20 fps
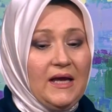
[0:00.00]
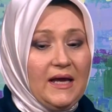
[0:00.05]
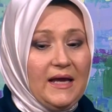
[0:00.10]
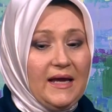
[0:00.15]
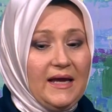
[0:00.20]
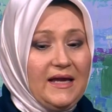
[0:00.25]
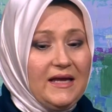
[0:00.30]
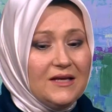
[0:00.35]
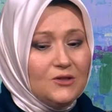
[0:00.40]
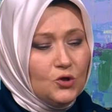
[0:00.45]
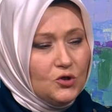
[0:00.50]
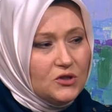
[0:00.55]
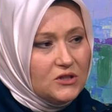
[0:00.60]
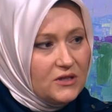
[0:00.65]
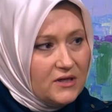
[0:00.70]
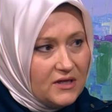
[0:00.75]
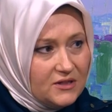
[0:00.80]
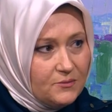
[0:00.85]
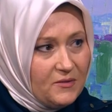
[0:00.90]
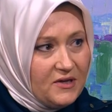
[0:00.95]
هي تعطي
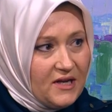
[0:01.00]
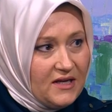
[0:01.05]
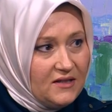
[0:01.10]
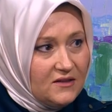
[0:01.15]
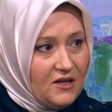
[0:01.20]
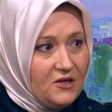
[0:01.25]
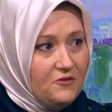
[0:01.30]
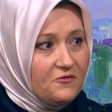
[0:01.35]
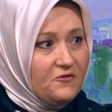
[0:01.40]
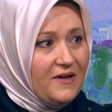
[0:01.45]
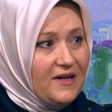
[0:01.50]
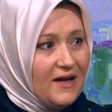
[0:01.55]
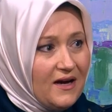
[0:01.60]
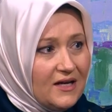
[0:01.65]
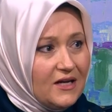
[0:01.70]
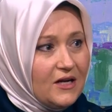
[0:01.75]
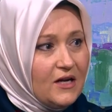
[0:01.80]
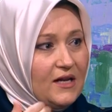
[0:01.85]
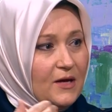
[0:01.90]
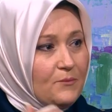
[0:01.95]
رد مناعي ضعيف
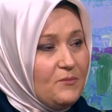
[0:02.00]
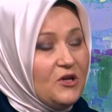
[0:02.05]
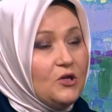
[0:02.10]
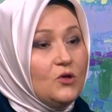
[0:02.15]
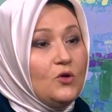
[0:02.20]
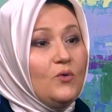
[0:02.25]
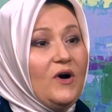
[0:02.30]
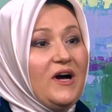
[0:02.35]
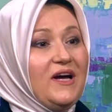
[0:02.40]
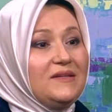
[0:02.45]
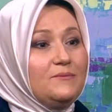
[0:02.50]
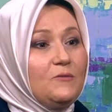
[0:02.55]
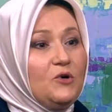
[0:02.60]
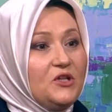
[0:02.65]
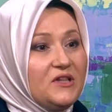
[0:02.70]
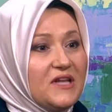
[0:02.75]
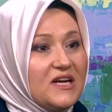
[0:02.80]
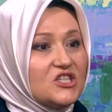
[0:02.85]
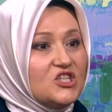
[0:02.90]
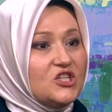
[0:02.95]
فالاغلب انه الواحد
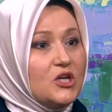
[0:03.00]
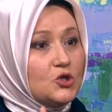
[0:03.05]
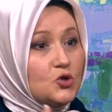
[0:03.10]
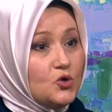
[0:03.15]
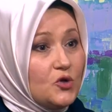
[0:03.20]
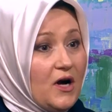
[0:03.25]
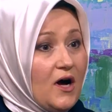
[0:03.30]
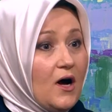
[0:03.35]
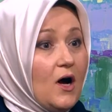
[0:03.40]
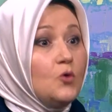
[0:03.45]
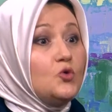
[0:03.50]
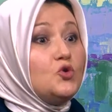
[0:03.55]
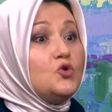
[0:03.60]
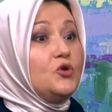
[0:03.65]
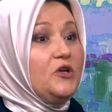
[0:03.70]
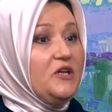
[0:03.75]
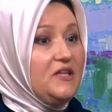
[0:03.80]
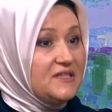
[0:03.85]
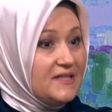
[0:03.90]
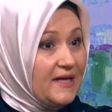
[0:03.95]
محتاج لجرعه او
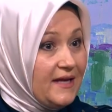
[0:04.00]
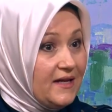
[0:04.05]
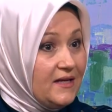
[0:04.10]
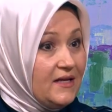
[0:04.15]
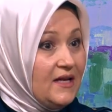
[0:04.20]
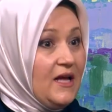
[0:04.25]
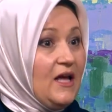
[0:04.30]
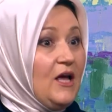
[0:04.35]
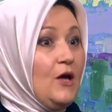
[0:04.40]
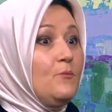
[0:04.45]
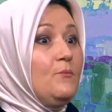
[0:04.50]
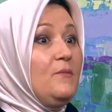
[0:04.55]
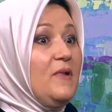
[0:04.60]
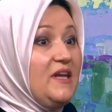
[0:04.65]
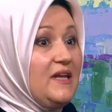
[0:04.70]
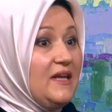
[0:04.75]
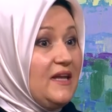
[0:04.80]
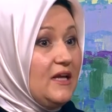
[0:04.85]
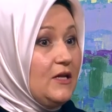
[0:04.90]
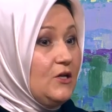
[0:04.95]
جرعتين نعم.
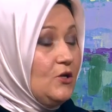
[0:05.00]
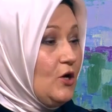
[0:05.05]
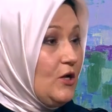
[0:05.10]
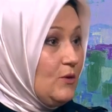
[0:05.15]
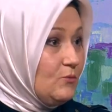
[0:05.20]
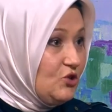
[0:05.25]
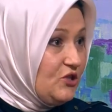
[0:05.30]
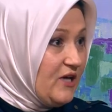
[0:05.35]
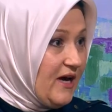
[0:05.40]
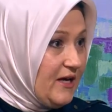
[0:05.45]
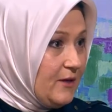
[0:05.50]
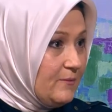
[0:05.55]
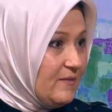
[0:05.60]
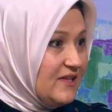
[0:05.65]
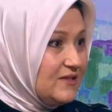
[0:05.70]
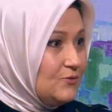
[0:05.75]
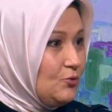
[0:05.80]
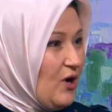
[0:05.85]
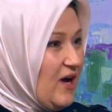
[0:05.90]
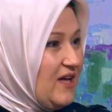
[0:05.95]
من
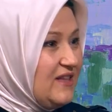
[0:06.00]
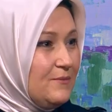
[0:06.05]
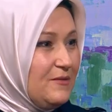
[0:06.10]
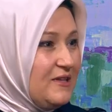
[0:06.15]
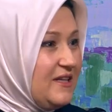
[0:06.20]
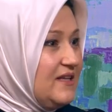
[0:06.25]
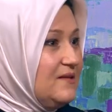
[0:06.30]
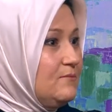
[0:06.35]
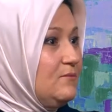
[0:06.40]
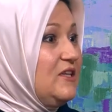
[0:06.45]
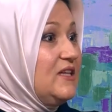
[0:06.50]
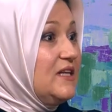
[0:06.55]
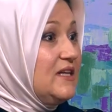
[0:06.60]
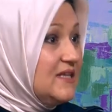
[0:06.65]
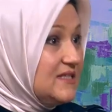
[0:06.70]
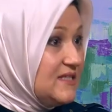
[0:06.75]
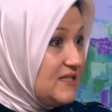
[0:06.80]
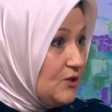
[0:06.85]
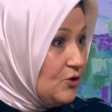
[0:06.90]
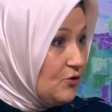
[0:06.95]
المدعمات وهذا مثلا مثل
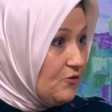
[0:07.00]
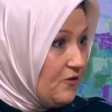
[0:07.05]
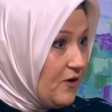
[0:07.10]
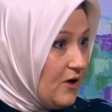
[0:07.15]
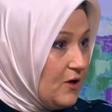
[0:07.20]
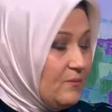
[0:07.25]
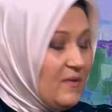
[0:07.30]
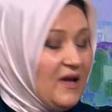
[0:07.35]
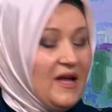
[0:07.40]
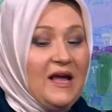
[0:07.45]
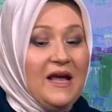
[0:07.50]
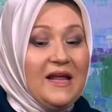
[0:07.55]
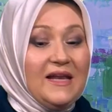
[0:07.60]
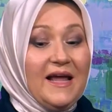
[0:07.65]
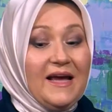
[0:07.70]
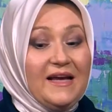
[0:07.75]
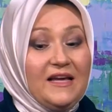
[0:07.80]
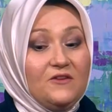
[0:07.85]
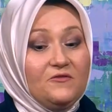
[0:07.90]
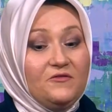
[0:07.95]
السينوفارم
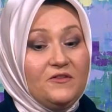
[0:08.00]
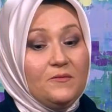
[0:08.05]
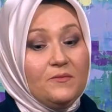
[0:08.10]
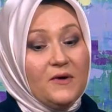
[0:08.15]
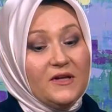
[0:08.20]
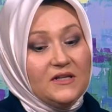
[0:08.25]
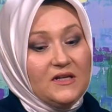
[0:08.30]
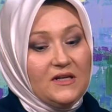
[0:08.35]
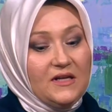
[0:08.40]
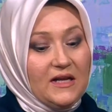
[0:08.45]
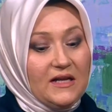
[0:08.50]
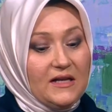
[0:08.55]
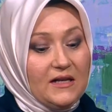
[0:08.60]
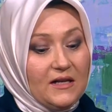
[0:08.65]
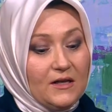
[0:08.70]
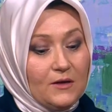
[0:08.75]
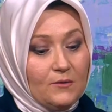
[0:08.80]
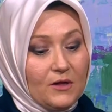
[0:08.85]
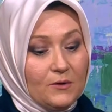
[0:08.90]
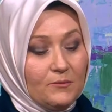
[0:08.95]
لكن في بعض
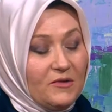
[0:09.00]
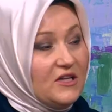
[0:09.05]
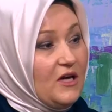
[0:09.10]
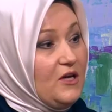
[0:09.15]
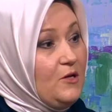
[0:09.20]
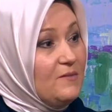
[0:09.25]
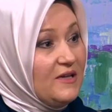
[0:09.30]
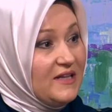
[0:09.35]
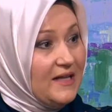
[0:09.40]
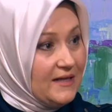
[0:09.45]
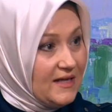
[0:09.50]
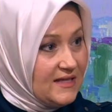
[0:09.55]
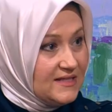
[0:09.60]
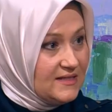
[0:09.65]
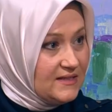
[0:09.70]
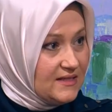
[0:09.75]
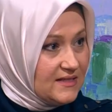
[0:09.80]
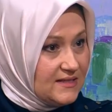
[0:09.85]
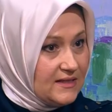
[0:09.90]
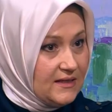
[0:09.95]
المطاعيم مثلا
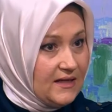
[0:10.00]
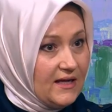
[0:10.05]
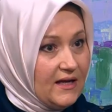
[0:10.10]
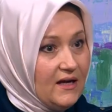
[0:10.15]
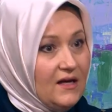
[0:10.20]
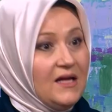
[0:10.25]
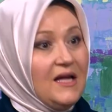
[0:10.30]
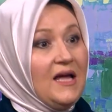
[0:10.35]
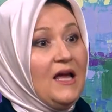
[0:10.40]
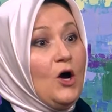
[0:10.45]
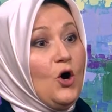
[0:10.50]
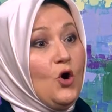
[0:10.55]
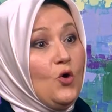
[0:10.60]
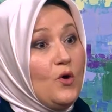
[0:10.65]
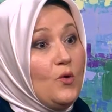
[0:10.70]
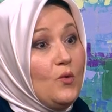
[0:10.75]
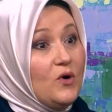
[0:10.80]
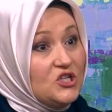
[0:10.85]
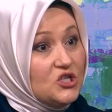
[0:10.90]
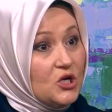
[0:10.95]
الاسترازينيكا هو
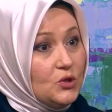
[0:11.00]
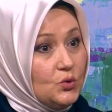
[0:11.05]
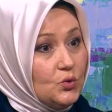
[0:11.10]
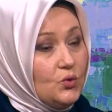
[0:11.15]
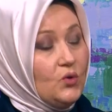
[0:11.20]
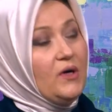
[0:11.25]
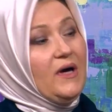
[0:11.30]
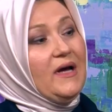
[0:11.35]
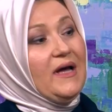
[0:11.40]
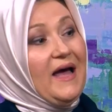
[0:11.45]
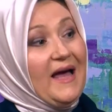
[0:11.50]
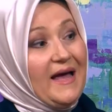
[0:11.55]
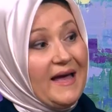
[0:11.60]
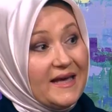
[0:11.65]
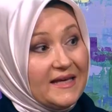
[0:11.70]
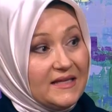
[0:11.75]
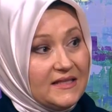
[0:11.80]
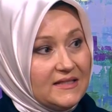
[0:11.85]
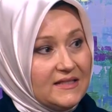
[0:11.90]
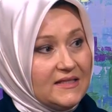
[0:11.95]
وجدوا
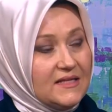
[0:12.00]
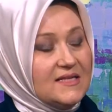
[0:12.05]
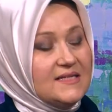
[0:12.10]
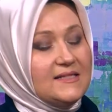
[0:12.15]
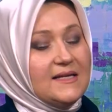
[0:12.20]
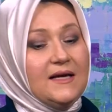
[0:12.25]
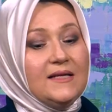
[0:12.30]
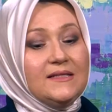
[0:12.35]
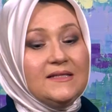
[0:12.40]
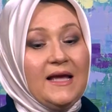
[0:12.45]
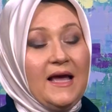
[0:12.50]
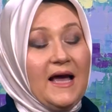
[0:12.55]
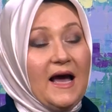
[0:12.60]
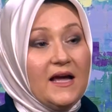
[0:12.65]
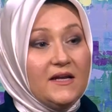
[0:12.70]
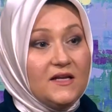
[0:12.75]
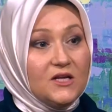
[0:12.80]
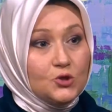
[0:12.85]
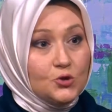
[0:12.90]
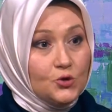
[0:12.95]
اخر الدراسات
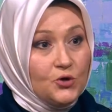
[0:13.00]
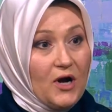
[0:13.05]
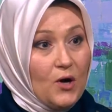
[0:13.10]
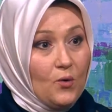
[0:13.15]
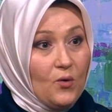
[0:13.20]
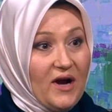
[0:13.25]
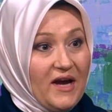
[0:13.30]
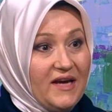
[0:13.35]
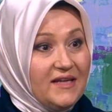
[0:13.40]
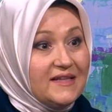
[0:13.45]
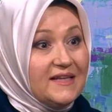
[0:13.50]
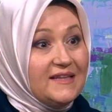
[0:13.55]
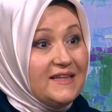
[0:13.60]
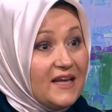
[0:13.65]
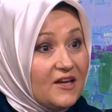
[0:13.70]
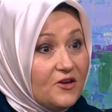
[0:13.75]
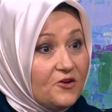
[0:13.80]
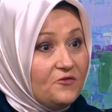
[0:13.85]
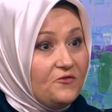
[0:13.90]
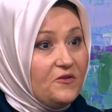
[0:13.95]
ان جرعه واحده
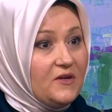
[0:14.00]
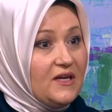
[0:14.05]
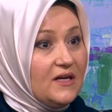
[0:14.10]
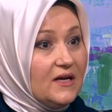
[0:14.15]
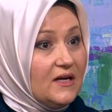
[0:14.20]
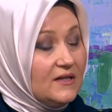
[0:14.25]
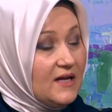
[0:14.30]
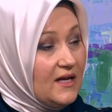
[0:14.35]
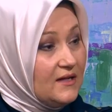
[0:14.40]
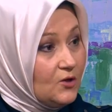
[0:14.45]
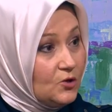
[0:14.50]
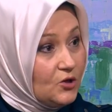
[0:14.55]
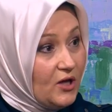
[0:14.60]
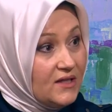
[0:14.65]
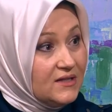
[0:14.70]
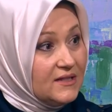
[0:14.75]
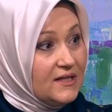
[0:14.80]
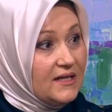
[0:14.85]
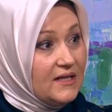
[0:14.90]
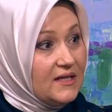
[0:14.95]
تكفي ان
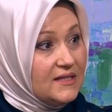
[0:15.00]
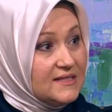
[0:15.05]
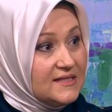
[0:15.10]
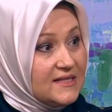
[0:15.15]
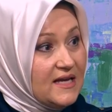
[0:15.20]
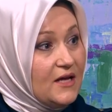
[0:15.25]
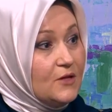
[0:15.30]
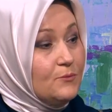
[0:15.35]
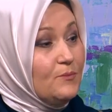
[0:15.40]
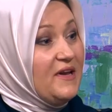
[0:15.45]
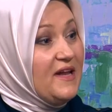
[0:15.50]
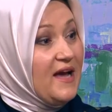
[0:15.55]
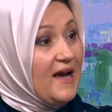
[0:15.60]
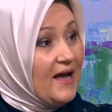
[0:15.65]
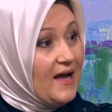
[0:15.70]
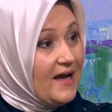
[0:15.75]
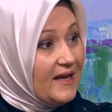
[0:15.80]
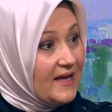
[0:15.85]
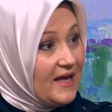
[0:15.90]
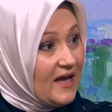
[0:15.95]
تعطي الانسان
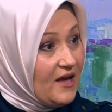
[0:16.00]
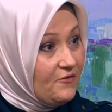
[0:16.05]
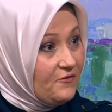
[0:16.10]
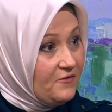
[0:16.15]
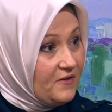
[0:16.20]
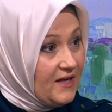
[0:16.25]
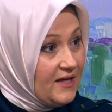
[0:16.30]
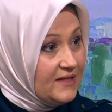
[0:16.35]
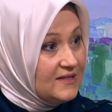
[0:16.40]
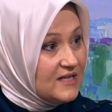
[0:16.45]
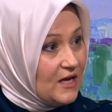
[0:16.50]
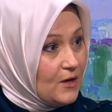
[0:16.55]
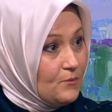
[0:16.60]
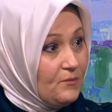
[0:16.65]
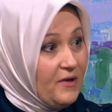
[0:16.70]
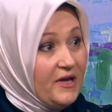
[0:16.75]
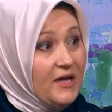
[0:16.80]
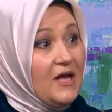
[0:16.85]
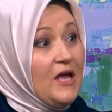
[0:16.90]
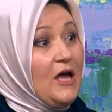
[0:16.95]
مناعه كافيه
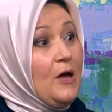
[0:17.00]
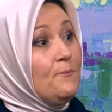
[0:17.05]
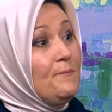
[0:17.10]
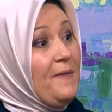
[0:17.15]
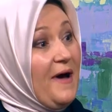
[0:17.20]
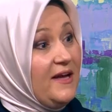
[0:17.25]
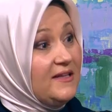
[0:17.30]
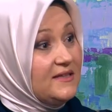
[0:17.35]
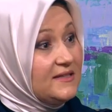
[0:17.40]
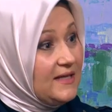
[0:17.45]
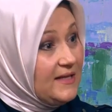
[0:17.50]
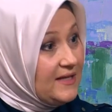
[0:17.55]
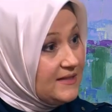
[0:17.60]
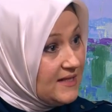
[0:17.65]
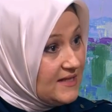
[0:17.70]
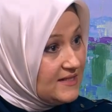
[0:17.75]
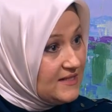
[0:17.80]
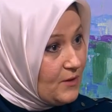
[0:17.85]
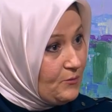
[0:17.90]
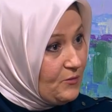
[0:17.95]
تامه بعد ثلاث
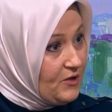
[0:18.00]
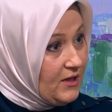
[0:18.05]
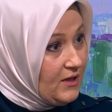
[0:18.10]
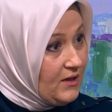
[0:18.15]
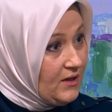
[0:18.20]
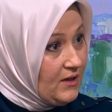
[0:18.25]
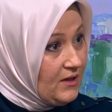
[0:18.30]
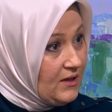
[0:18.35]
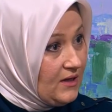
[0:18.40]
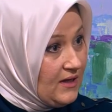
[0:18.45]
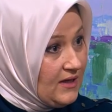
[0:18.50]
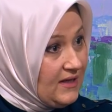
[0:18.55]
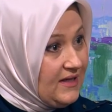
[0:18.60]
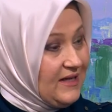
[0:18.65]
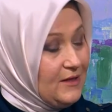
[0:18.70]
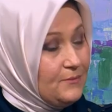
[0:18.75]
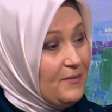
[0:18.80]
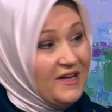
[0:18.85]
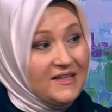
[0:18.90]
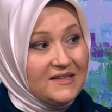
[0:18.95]
اسابيع
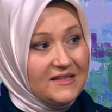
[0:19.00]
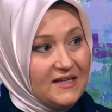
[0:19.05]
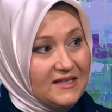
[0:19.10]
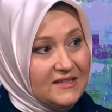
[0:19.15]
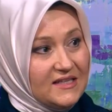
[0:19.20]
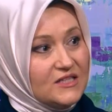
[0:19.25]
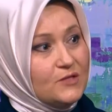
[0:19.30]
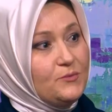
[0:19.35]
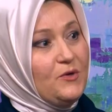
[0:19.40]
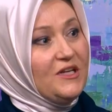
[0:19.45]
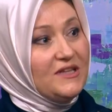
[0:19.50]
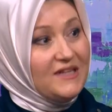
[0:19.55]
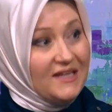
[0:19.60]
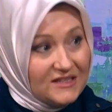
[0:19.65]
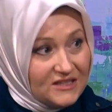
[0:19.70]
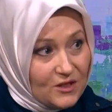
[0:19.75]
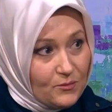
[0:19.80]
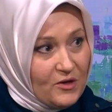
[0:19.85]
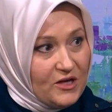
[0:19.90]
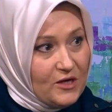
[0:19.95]
يعني بعد ثلاث أسابيع
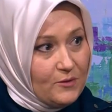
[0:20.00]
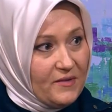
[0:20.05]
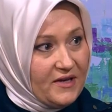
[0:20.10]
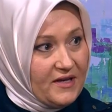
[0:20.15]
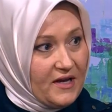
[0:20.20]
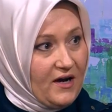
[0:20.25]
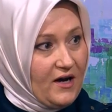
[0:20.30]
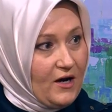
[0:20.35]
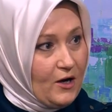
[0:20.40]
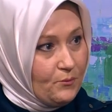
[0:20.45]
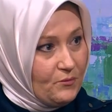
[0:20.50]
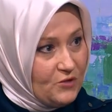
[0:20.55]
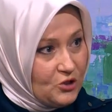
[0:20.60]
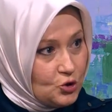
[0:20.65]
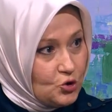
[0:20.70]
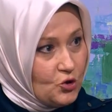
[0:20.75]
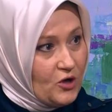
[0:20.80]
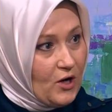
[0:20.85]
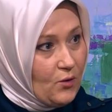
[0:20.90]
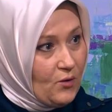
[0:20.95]
تكتمل المناعة من
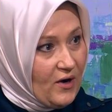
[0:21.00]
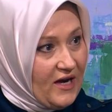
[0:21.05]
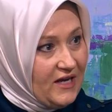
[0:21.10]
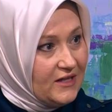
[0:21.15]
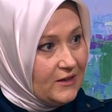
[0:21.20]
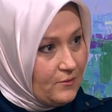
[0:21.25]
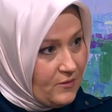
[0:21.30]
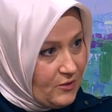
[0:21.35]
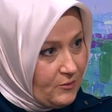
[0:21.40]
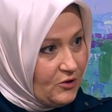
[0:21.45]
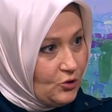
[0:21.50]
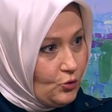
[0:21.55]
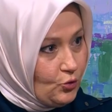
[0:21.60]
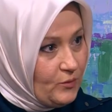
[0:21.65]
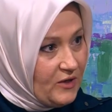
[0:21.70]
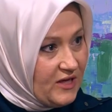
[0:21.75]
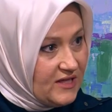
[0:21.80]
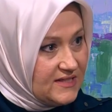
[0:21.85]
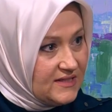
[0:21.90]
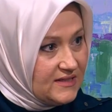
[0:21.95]
جرعة واحدة من مطعوم
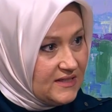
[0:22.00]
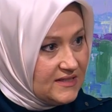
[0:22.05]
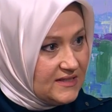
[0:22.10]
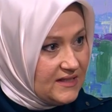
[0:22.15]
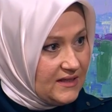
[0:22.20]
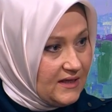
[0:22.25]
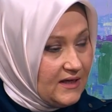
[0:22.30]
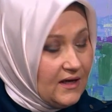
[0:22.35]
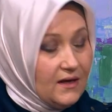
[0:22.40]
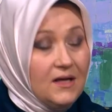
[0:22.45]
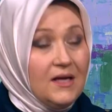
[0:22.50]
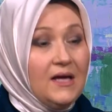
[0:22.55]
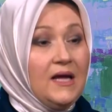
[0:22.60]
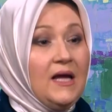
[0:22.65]
الأسترازينيكا